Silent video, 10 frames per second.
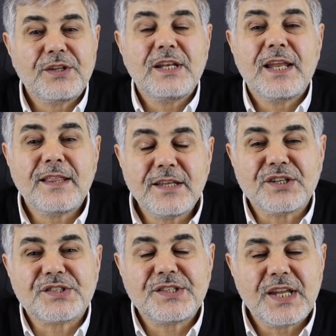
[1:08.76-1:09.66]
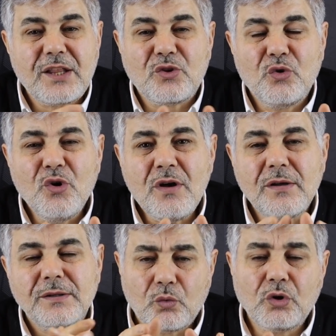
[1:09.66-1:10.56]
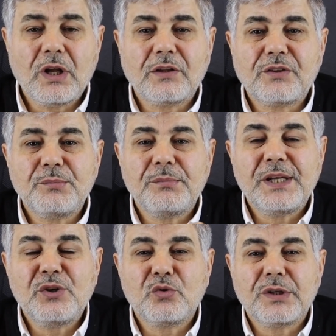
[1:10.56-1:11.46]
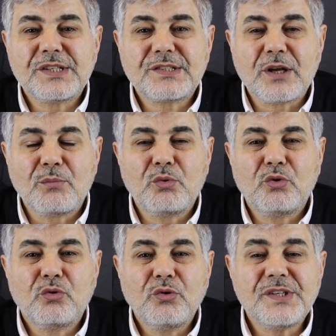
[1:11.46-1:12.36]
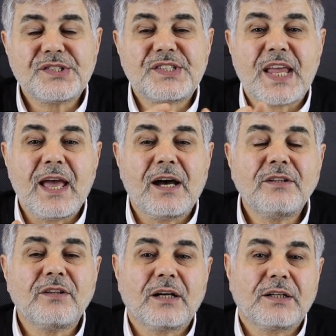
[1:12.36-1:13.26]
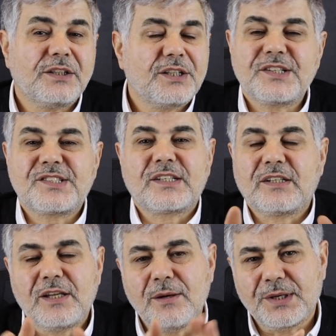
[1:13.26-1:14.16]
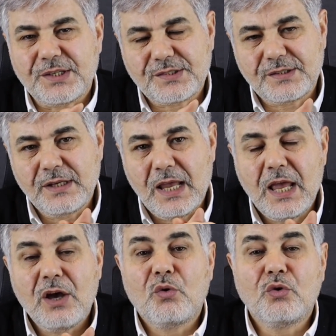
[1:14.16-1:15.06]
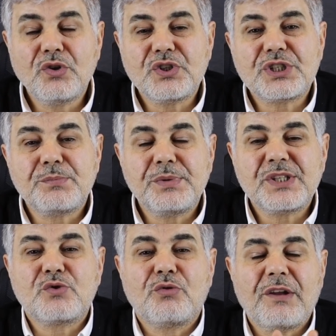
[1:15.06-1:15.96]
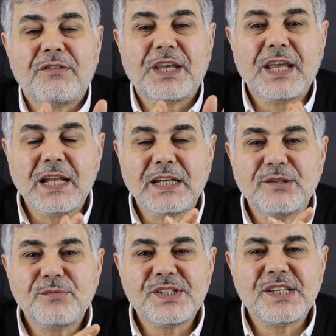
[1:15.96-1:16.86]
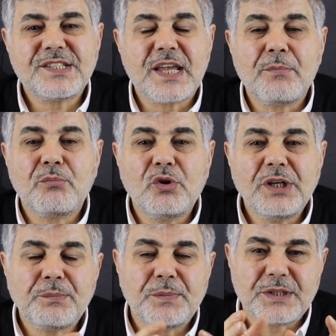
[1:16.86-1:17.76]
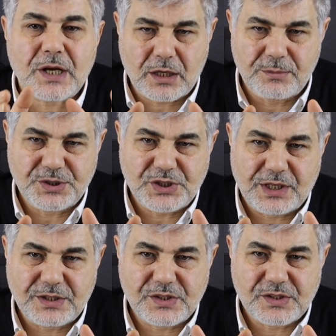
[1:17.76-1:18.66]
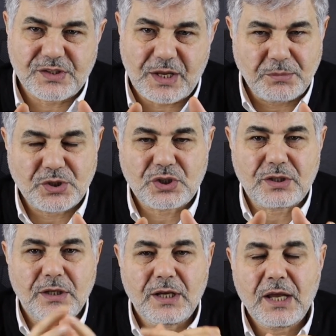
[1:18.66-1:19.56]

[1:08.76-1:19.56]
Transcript: Dinlediniz ne diyor? 16 milyon İstanbullunun seyahat hakkını kısıtlayamayız. Onun için biz göreve geldiğimizde sembolik bir rakama çekeceğiz demişti.